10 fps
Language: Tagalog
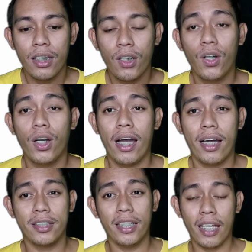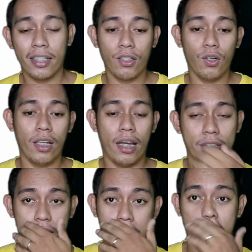Yung uh, chinek ni Google
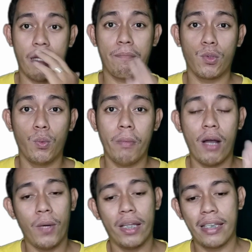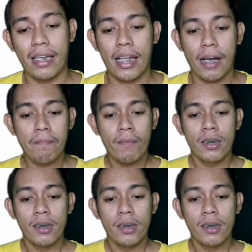AdSense step 2, mga one day lang.